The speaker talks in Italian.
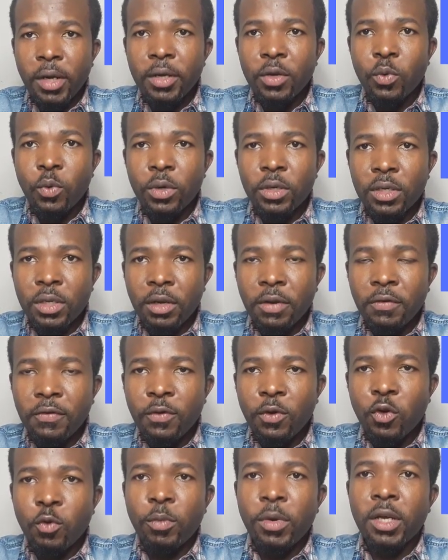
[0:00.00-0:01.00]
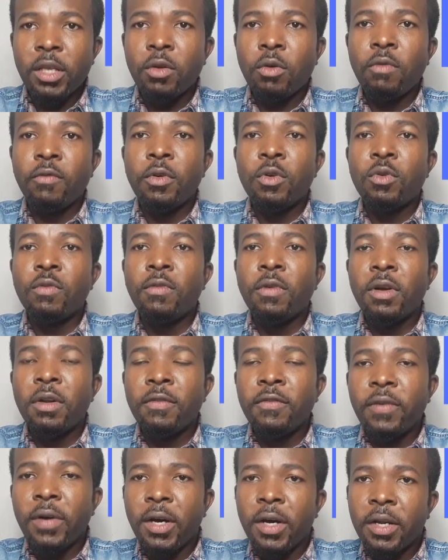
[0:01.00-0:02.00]
in questa riforma che il governo vuole
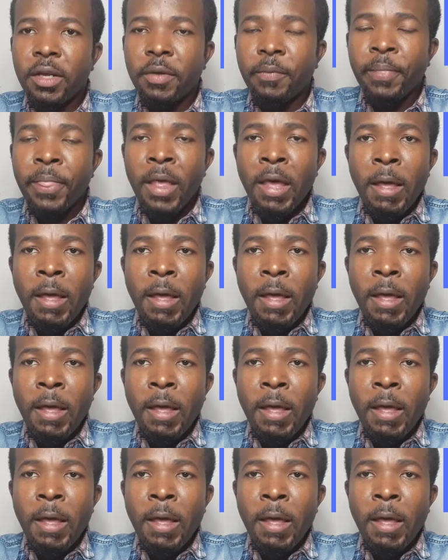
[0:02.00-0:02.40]
fare.